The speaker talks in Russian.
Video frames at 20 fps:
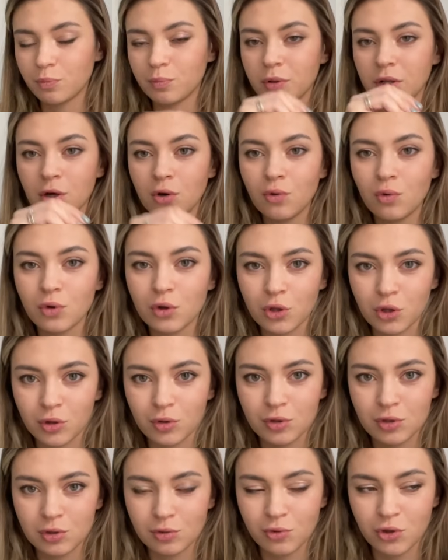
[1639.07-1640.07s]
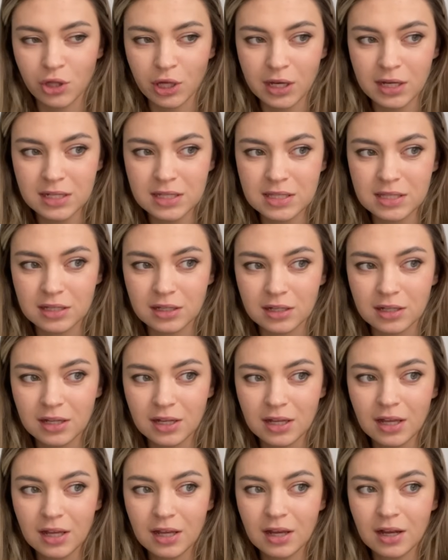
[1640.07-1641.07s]
Плохое, что случается,
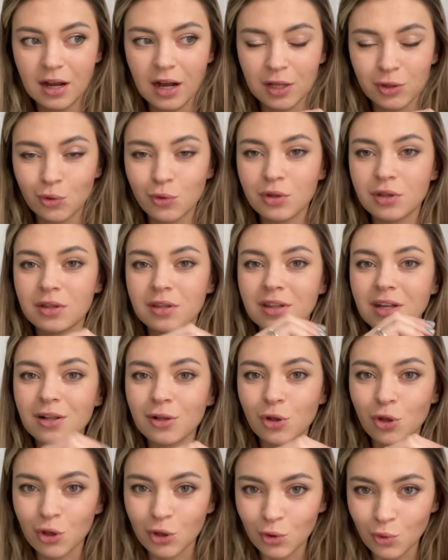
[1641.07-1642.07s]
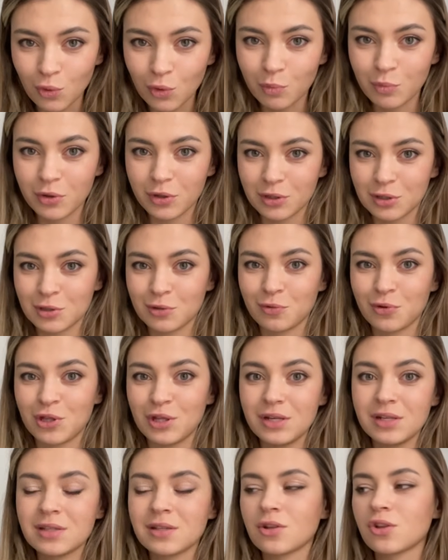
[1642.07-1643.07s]
оно должно было
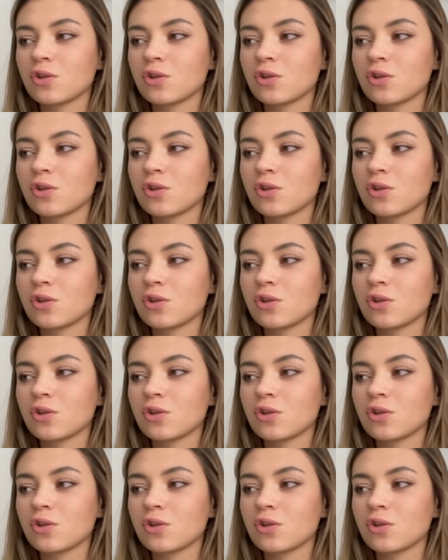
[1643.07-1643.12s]
случиться,